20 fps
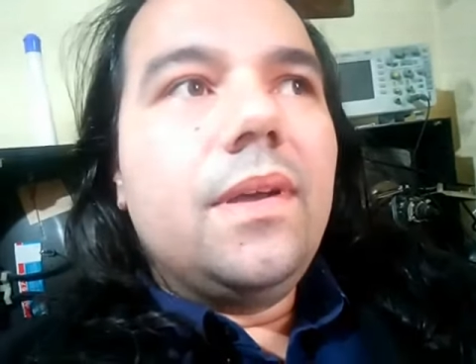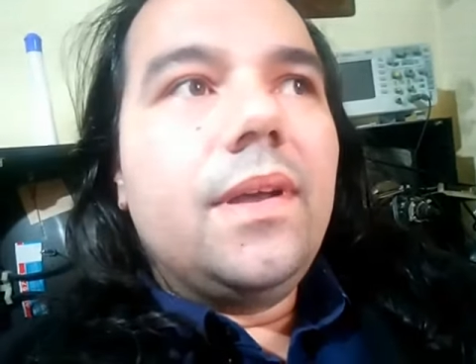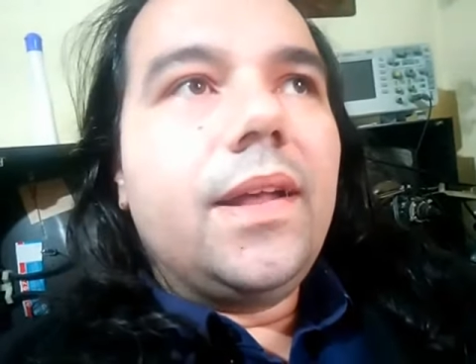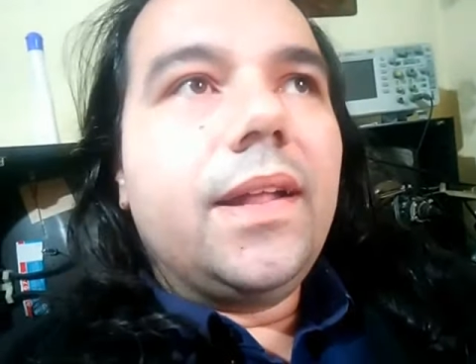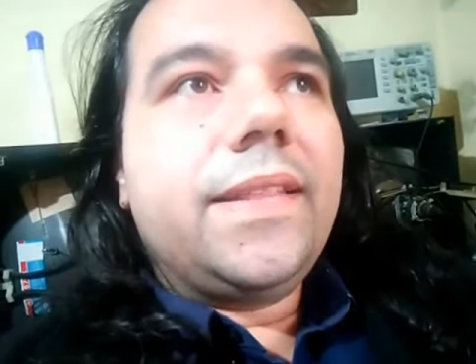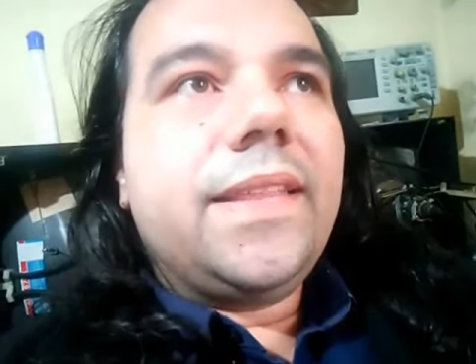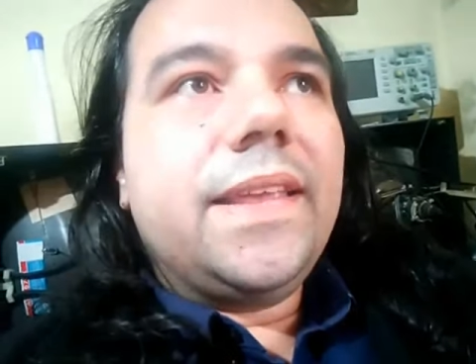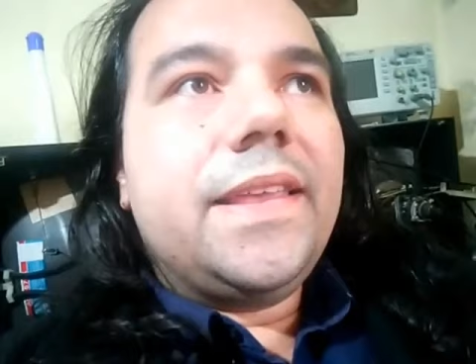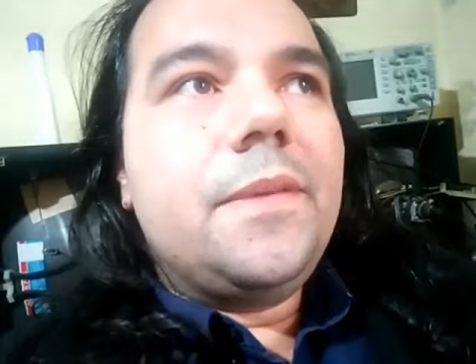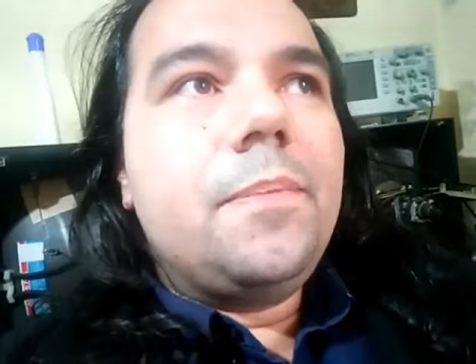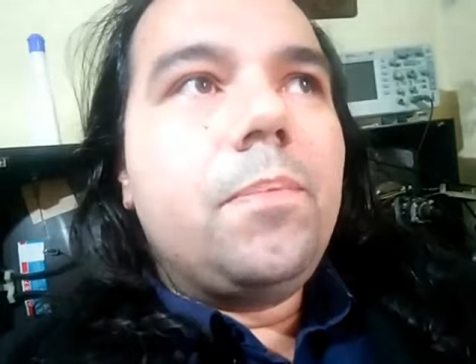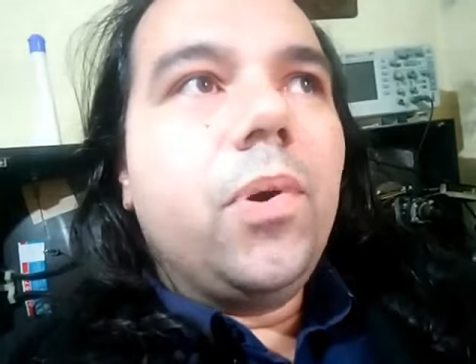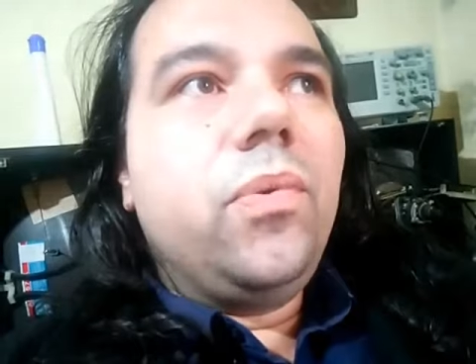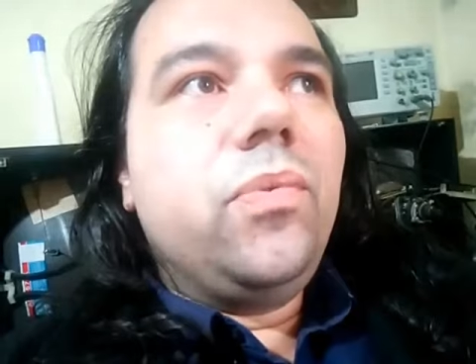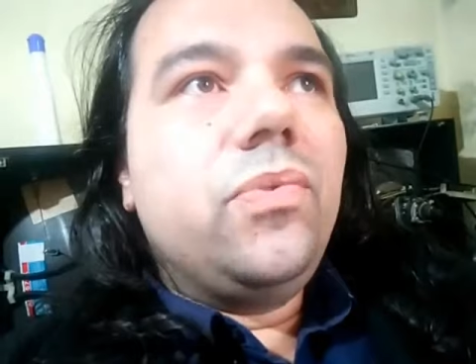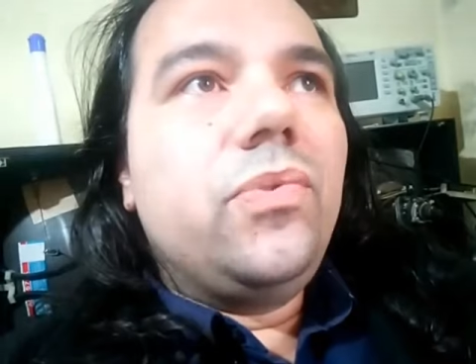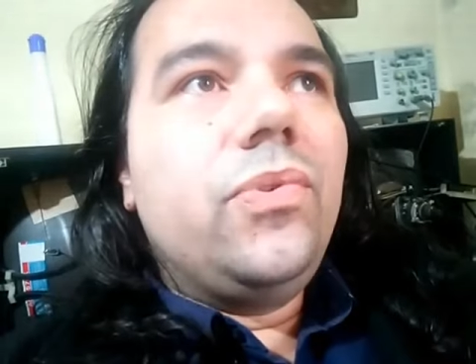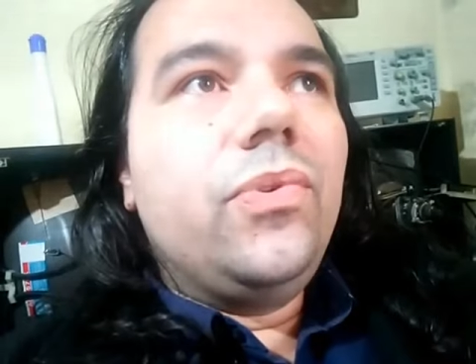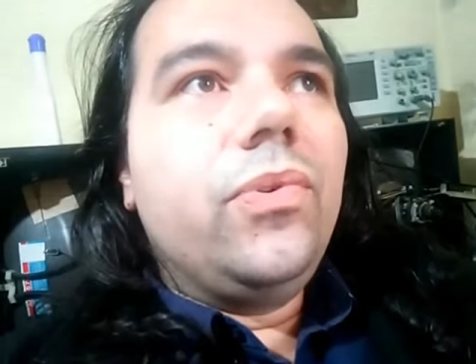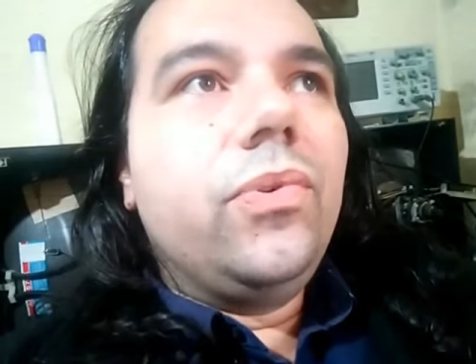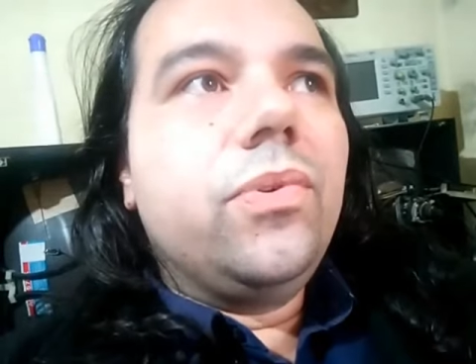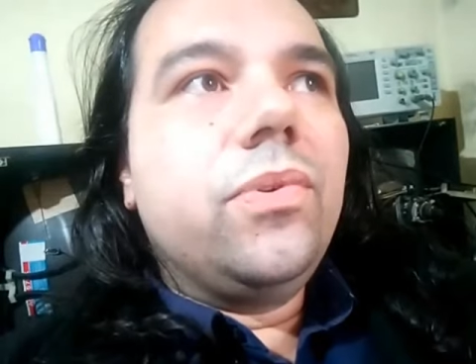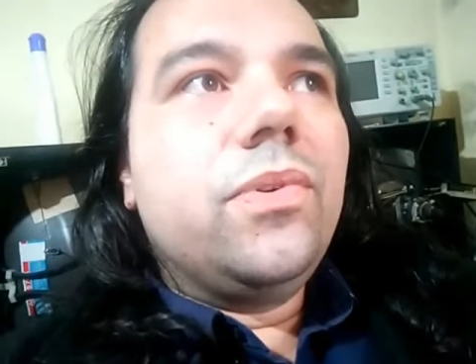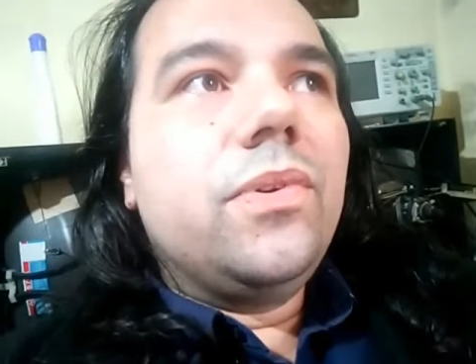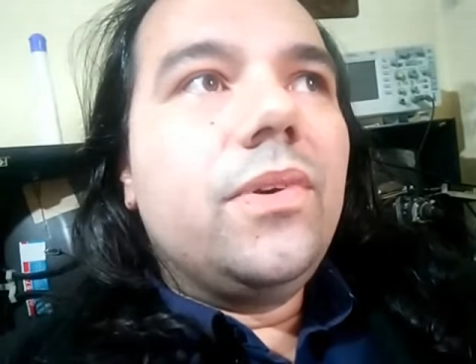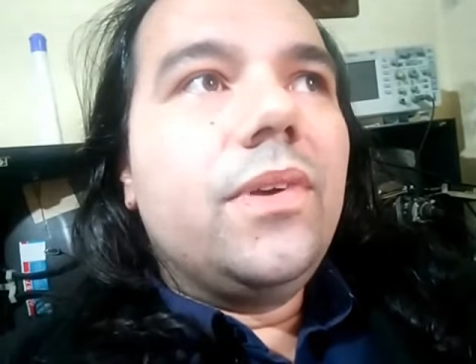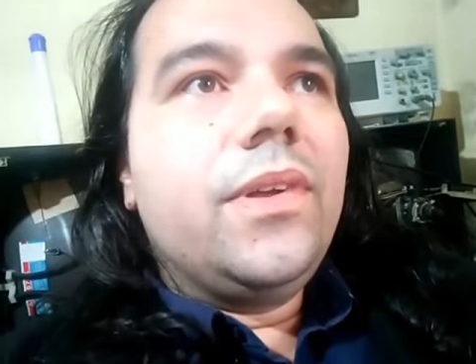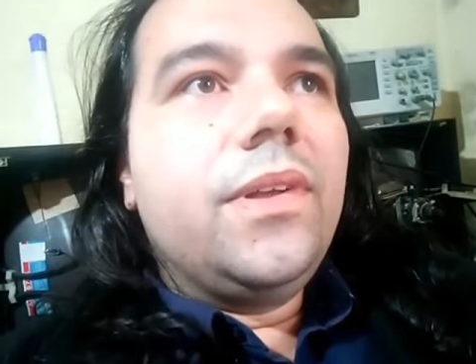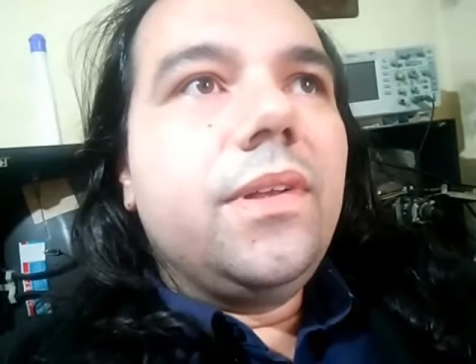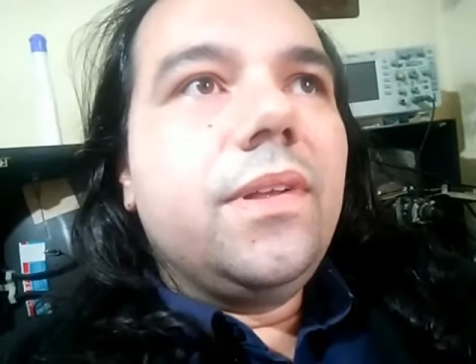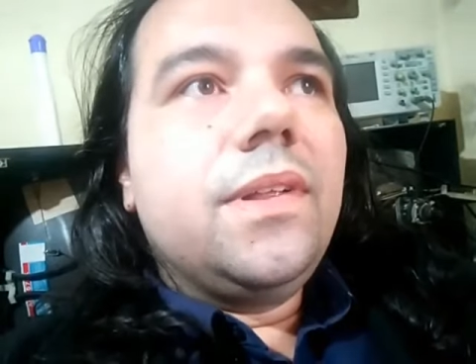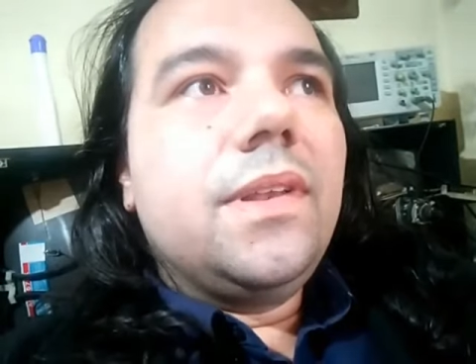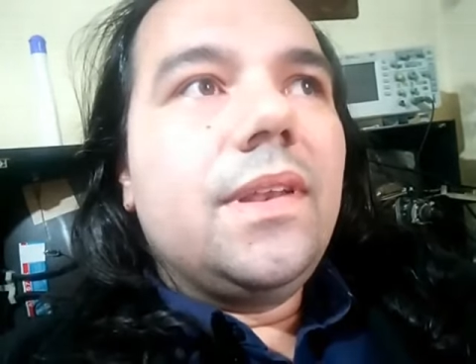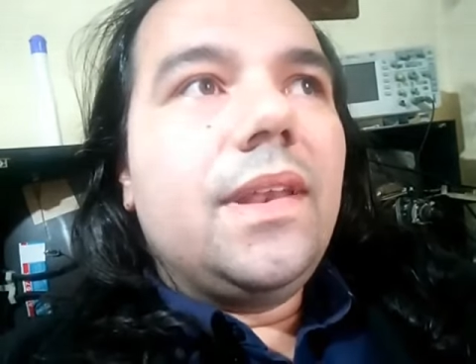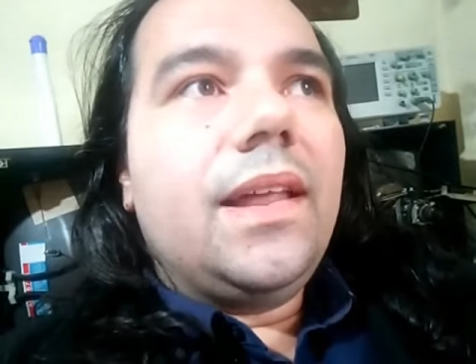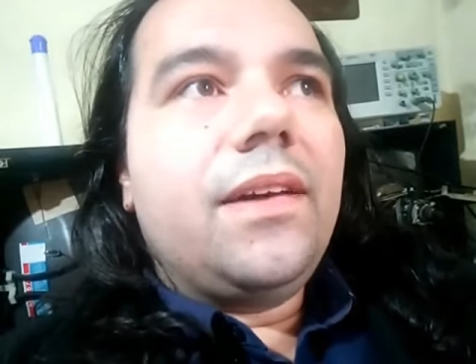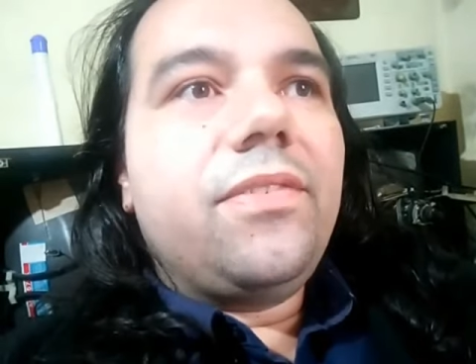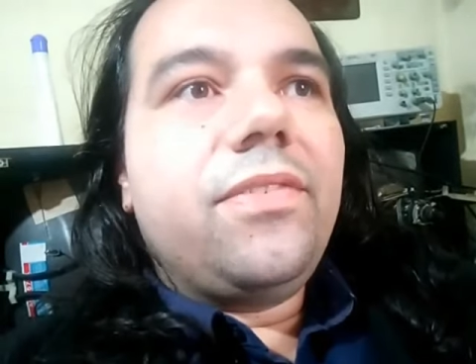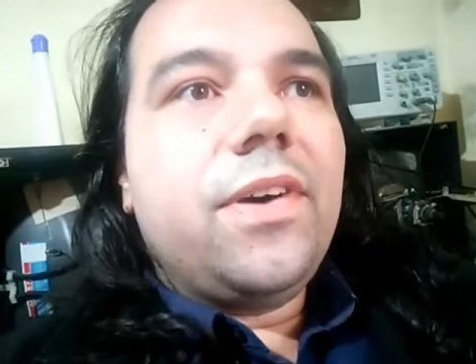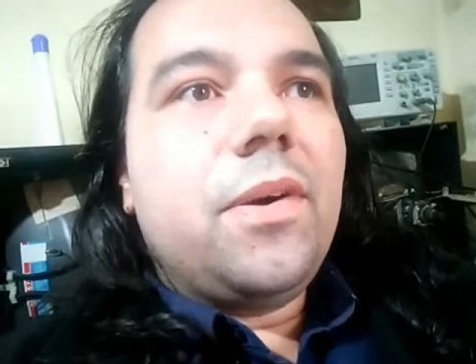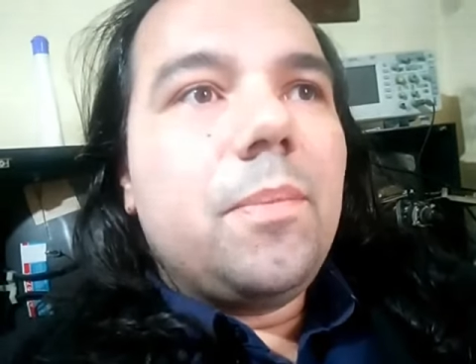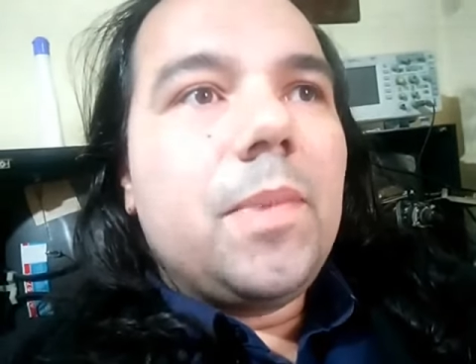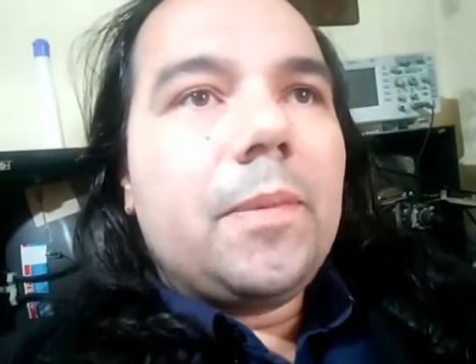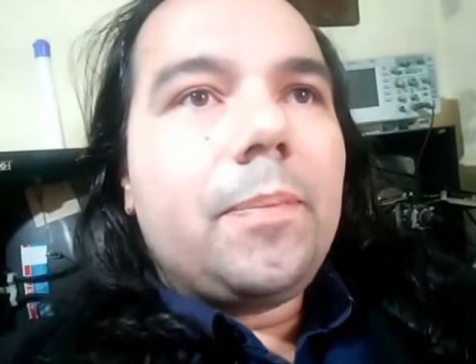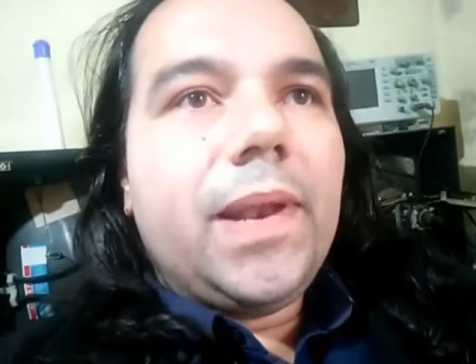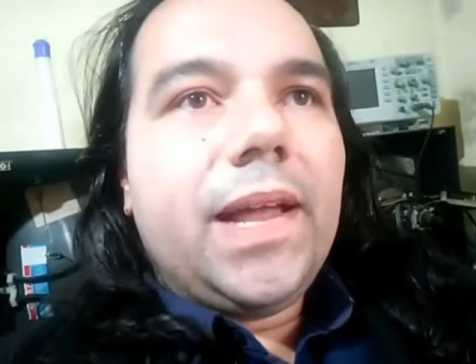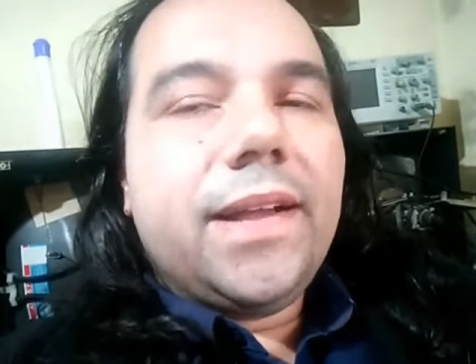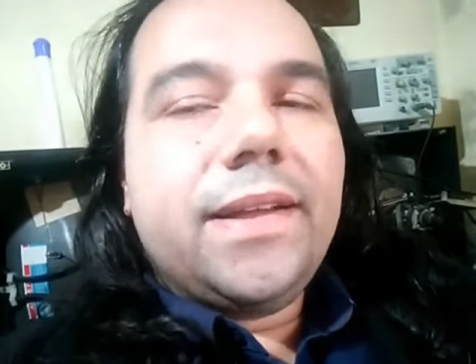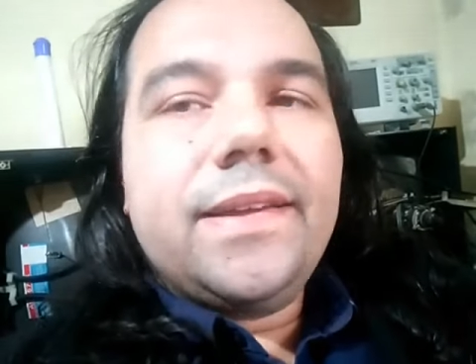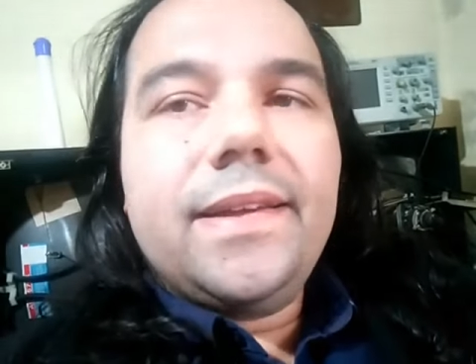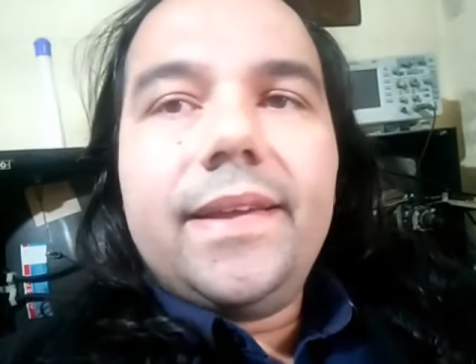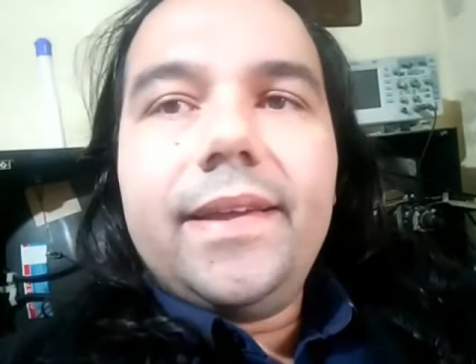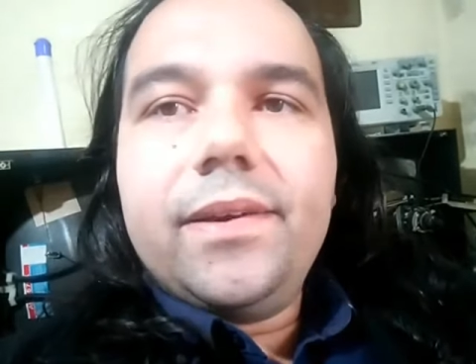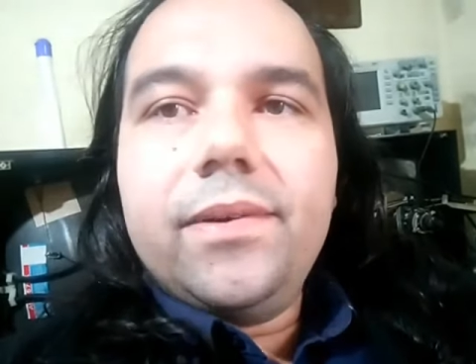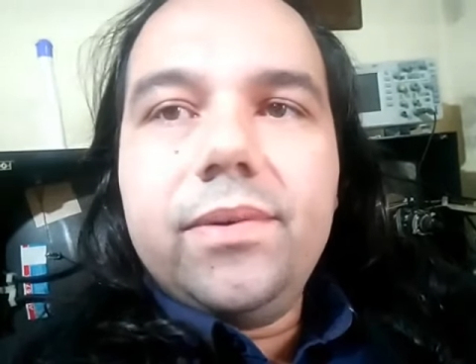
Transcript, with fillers: Até que ponto lavar uma placa é,